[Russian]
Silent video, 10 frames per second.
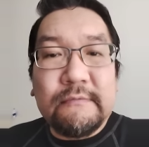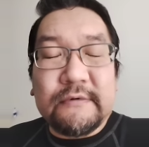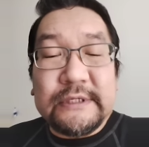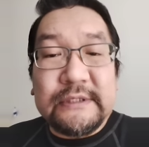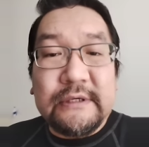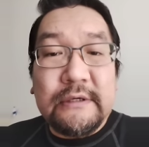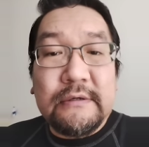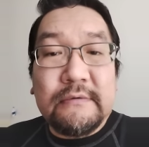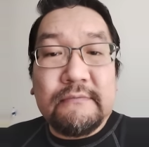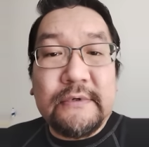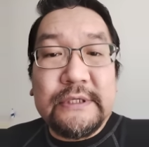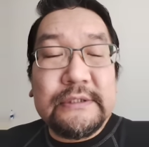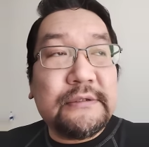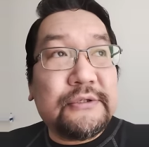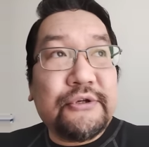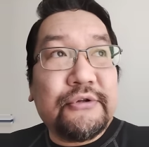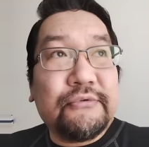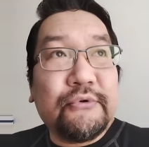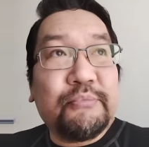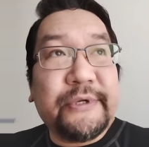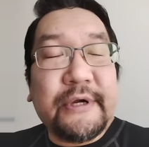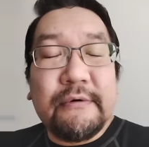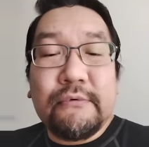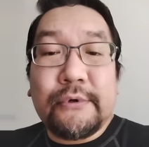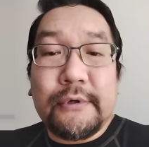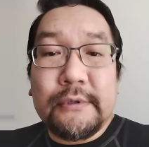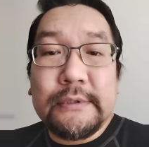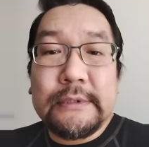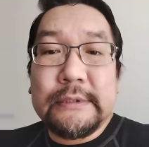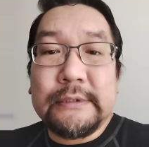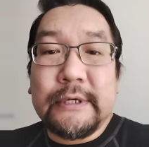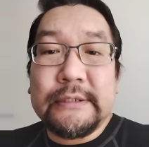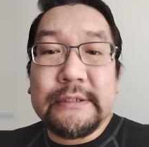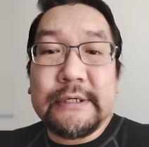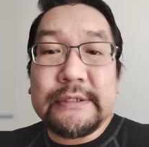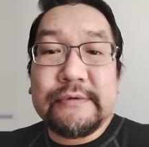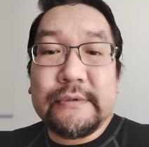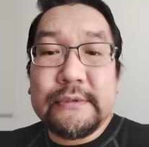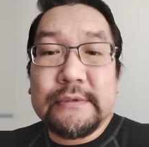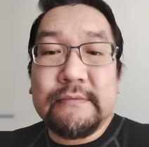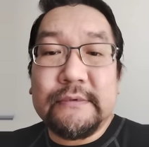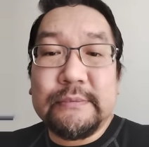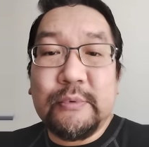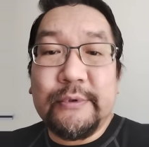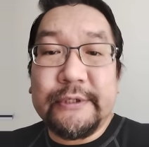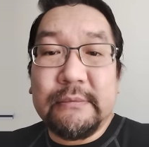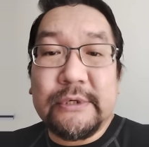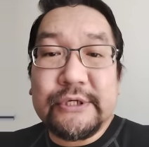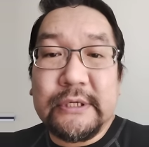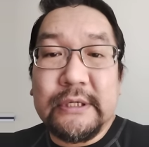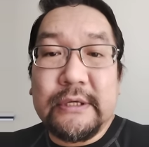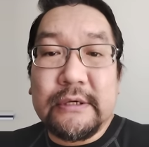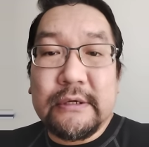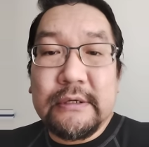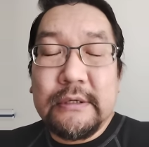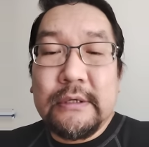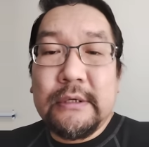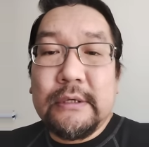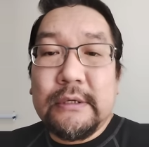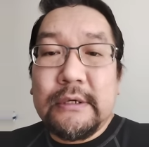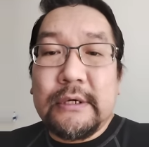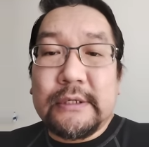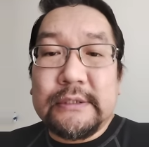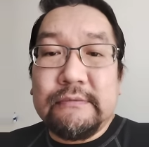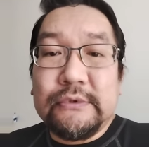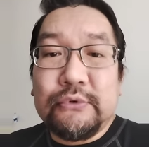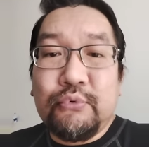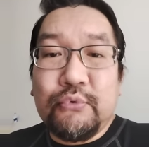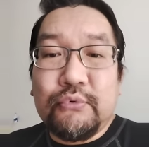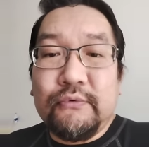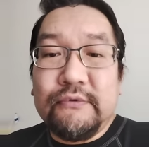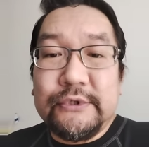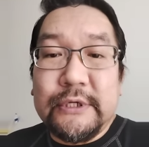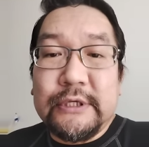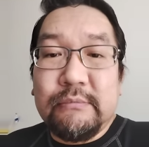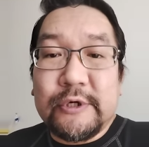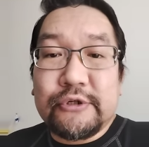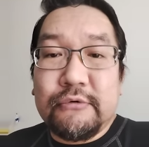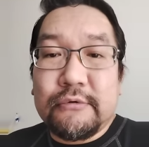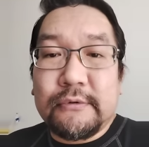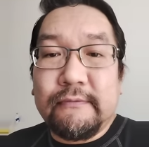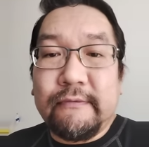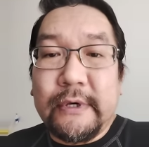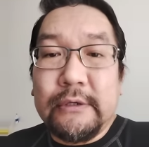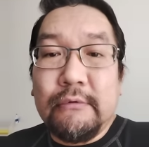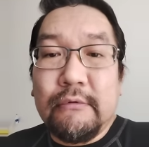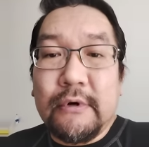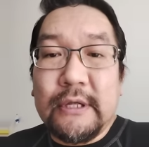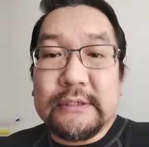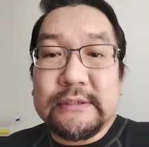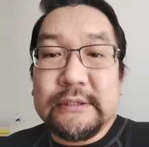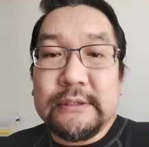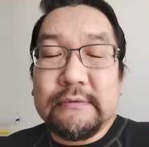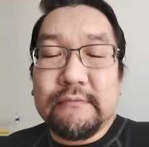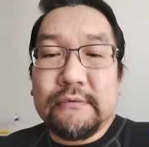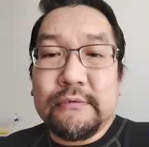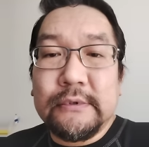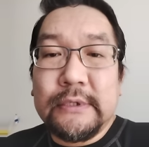В России вынесен очередной приговор, на этот раз в республике Башкирия, активисту движения «Башкорт» Фаилю Алсынову.